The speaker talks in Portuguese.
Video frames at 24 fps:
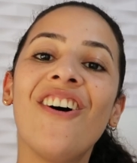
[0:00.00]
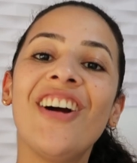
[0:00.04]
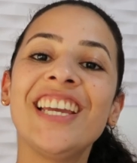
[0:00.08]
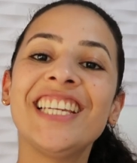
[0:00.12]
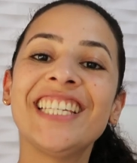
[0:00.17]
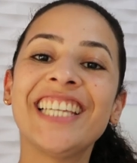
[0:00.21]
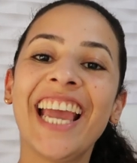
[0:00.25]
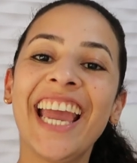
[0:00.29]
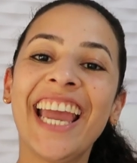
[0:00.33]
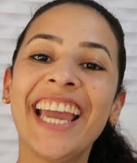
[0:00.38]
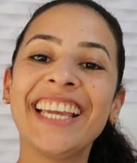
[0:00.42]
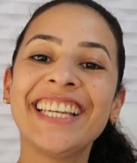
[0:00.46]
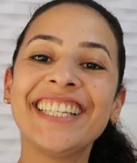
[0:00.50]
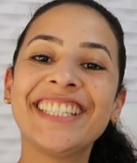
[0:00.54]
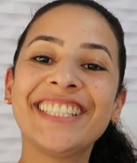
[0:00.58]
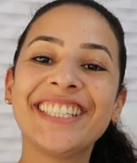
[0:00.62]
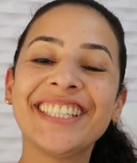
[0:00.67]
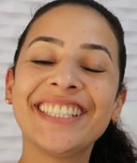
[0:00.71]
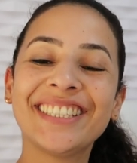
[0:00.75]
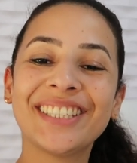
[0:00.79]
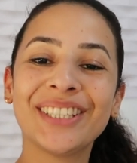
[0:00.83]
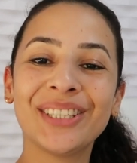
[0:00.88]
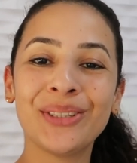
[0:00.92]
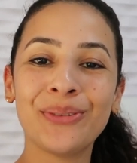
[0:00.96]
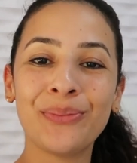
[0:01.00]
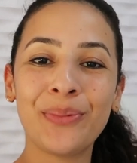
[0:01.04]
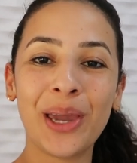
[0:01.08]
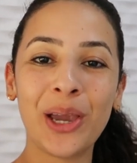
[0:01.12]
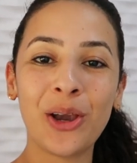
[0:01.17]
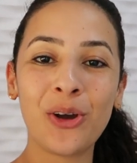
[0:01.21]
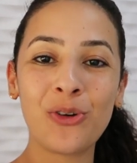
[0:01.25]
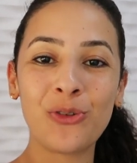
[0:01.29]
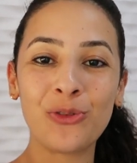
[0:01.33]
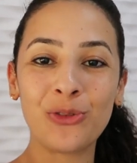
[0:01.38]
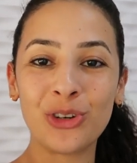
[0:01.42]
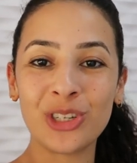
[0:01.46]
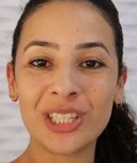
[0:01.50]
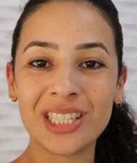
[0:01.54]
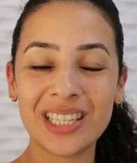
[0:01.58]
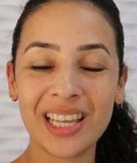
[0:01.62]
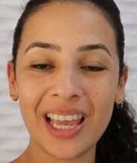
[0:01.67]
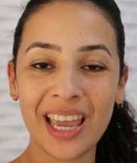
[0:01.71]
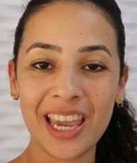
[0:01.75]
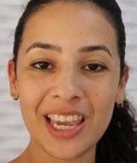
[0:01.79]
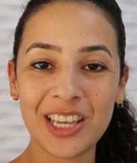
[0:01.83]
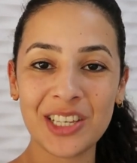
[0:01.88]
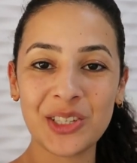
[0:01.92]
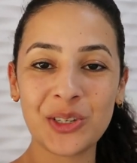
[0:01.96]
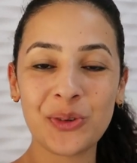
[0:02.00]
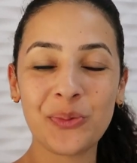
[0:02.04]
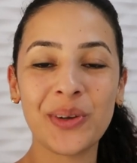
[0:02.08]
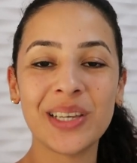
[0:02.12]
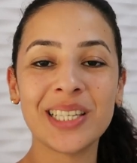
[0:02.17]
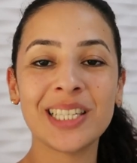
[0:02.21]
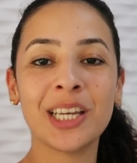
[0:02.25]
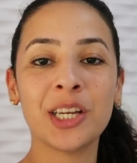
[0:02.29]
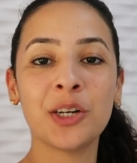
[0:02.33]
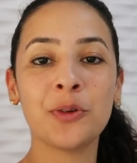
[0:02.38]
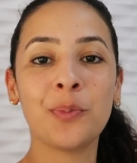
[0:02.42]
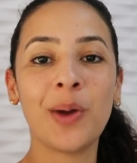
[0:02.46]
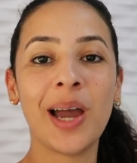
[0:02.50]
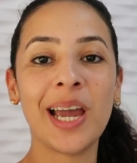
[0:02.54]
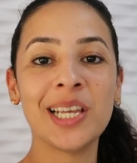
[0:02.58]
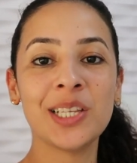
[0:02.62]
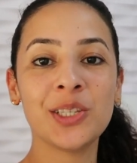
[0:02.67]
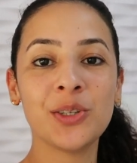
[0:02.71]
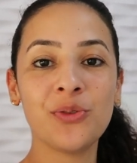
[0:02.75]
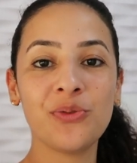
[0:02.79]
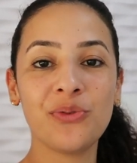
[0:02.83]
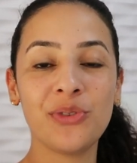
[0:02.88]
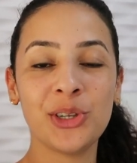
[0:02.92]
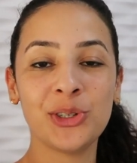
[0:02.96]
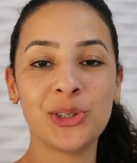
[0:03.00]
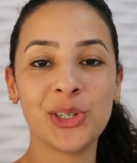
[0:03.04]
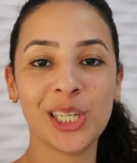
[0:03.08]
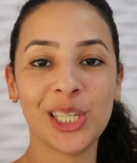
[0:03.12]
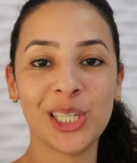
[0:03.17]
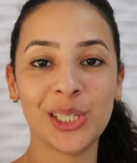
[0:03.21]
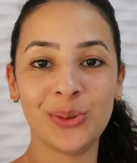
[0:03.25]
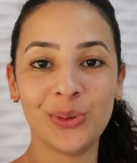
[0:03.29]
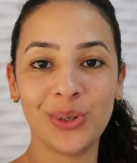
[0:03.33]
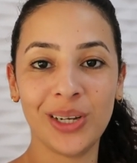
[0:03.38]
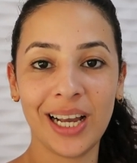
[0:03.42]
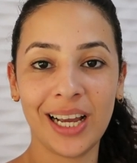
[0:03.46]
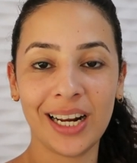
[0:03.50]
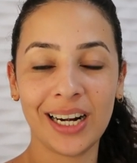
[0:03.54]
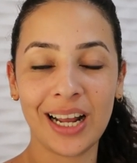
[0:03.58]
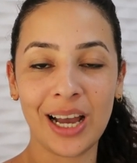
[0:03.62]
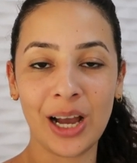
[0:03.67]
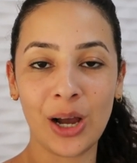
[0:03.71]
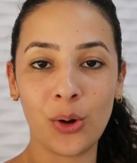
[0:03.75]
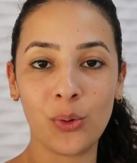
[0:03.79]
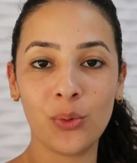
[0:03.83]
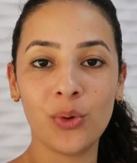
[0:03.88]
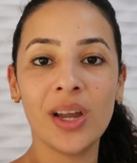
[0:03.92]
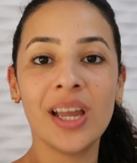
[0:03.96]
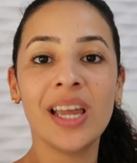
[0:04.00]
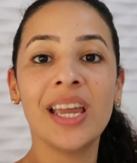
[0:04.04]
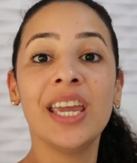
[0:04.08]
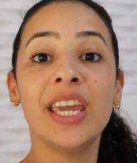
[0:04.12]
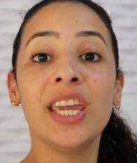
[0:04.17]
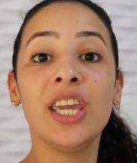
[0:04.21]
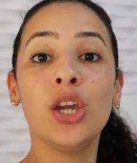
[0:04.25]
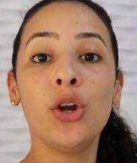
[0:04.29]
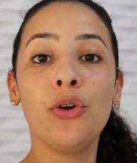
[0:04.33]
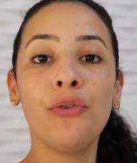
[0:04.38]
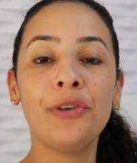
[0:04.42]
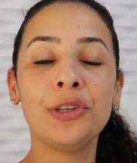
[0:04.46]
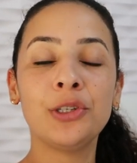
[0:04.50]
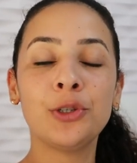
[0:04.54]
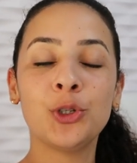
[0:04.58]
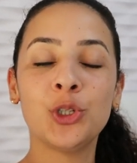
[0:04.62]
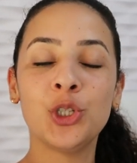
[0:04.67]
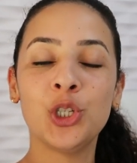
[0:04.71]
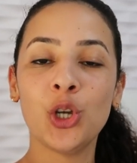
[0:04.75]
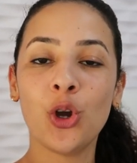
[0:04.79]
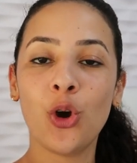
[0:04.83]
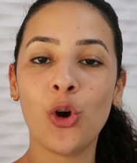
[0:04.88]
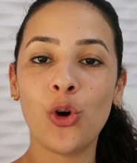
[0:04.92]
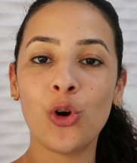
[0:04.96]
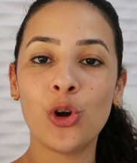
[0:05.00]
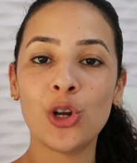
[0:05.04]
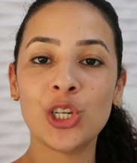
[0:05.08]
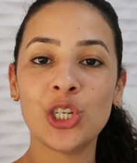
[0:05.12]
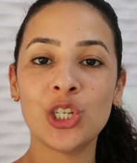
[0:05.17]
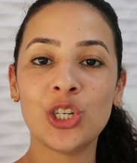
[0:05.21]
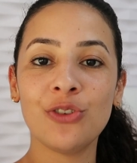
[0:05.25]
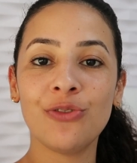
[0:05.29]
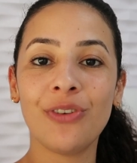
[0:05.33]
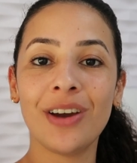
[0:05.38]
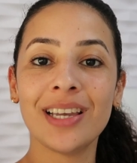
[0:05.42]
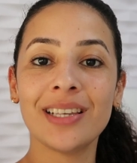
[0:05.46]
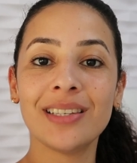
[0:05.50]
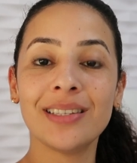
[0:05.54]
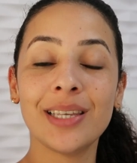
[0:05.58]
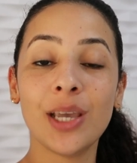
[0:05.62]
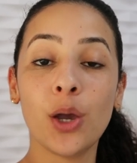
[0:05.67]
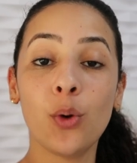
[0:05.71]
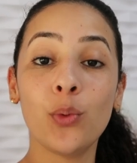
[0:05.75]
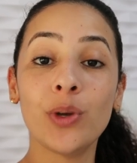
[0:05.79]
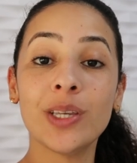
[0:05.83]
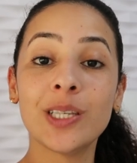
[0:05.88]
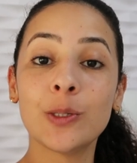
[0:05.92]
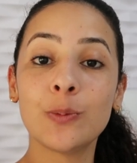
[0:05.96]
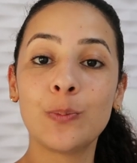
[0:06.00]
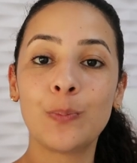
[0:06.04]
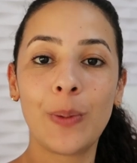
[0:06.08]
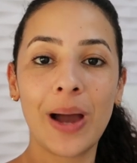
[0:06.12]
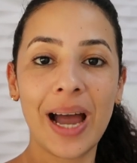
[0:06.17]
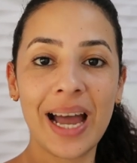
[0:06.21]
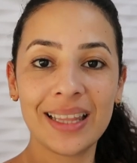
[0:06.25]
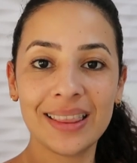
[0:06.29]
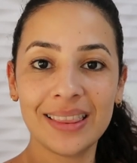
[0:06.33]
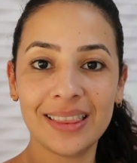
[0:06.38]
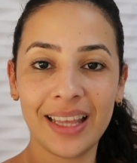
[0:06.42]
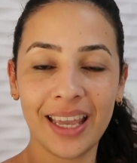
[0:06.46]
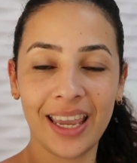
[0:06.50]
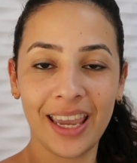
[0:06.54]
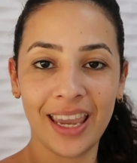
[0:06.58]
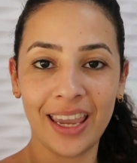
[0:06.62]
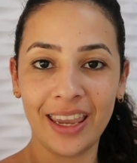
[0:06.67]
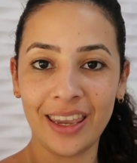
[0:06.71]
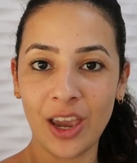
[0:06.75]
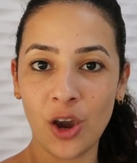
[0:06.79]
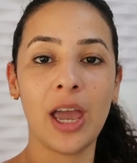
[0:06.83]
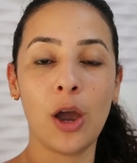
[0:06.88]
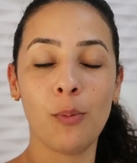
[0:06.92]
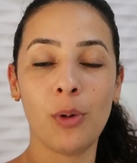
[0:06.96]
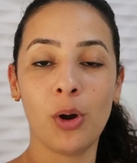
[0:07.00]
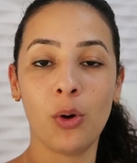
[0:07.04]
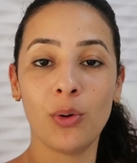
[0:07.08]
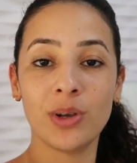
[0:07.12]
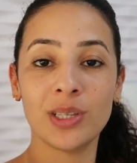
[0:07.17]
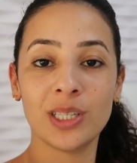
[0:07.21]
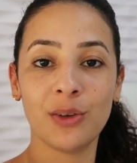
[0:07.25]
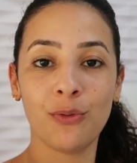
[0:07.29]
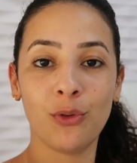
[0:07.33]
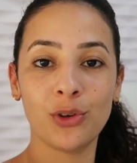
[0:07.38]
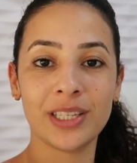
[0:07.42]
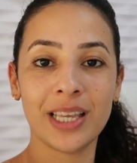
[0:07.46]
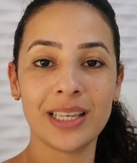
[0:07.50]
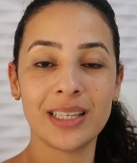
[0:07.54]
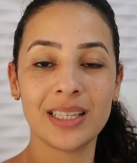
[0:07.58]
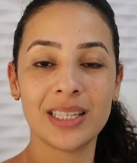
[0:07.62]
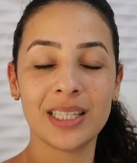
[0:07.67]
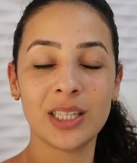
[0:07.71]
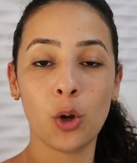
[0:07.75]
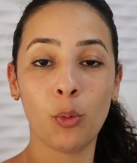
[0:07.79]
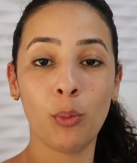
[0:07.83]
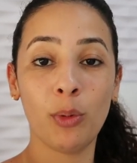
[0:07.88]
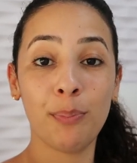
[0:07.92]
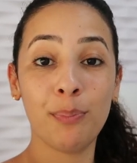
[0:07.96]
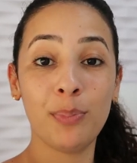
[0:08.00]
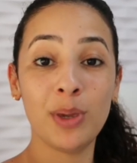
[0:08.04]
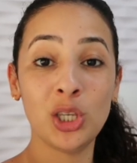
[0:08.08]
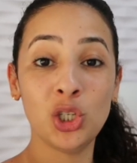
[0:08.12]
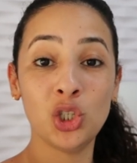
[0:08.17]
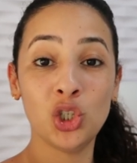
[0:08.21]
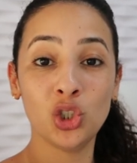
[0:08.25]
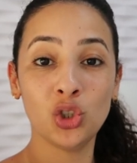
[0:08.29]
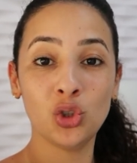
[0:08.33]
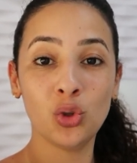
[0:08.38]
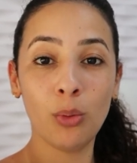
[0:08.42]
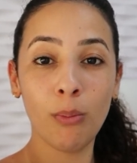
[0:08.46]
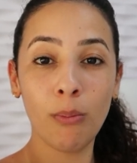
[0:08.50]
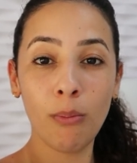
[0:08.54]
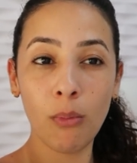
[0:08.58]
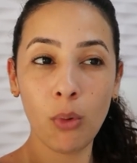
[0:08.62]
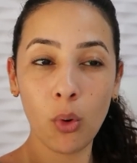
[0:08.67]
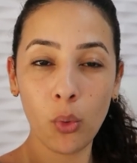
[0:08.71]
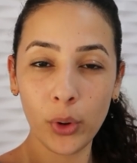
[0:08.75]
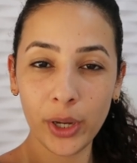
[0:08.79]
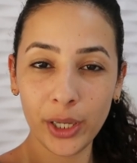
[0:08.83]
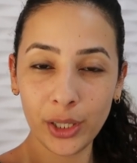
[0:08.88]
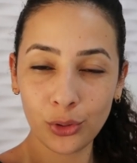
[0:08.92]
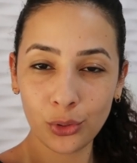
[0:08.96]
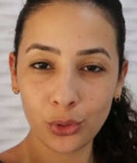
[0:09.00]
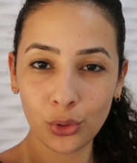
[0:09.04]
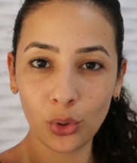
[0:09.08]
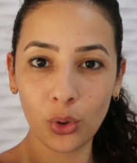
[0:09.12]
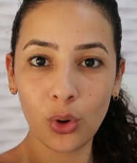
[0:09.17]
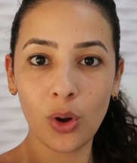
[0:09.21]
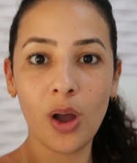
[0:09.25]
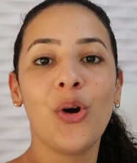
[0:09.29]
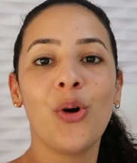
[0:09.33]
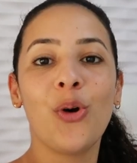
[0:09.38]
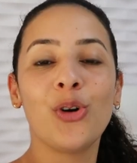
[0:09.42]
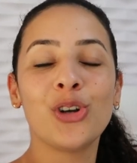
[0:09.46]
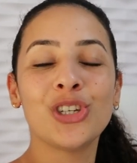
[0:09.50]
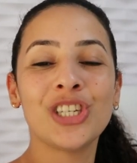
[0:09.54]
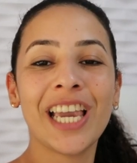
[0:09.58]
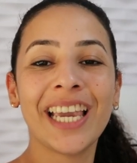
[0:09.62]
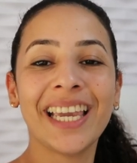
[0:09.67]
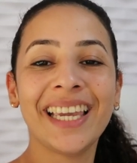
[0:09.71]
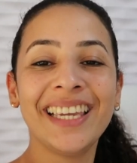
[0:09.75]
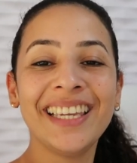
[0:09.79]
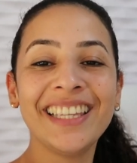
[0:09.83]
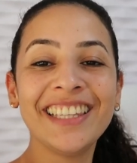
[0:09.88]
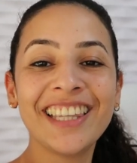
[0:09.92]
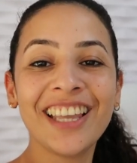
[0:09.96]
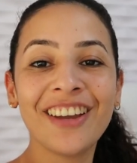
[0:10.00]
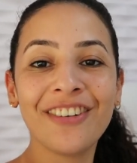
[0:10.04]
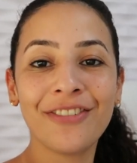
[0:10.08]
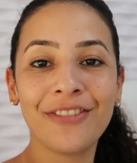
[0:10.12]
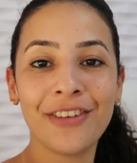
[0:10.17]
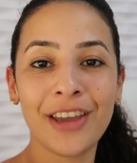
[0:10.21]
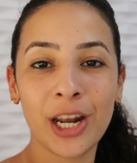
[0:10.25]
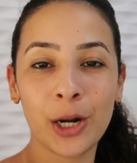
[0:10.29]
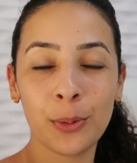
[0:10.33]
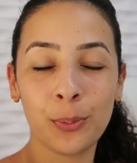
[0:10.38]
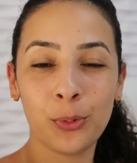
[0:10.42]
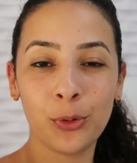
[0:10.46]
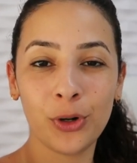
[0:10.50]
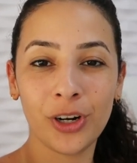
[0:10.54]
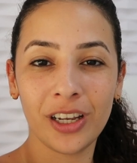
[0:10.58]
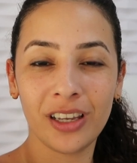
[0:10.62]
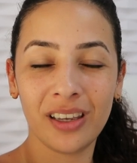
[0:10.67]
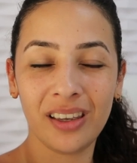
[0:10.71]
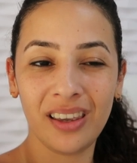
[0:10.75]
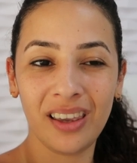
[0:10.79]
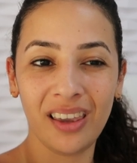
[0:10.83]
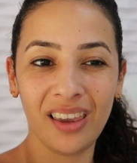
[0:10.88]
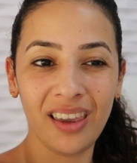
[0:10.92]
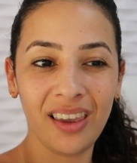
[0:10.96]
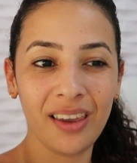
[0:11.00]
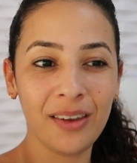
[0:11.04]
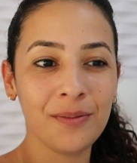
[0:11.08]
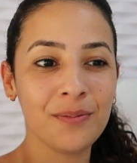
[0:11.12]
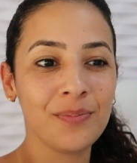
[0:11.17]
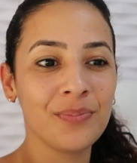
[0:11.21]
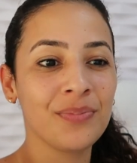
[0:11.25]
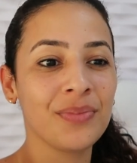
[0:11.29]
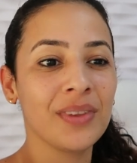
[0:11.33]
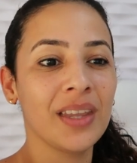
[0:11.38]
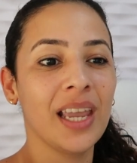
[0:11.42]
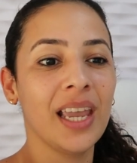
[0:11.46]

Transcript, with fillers: Oi gente, tudo bem com vocês? Começando mais um vídeo aqui no canal E o vídeo de hoje vai ser um spa day É uma coisa que vocês estão me pedindo muito Hoje é quinta-feira por aqui